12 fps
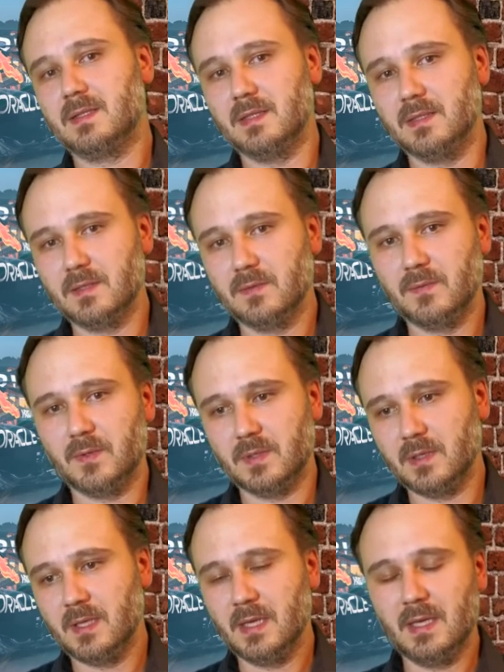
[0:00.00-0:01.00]
diese von
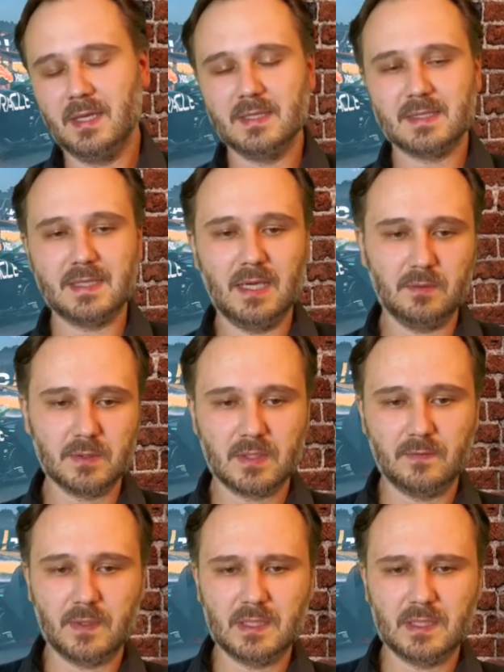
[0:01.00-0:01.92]
Servus TV.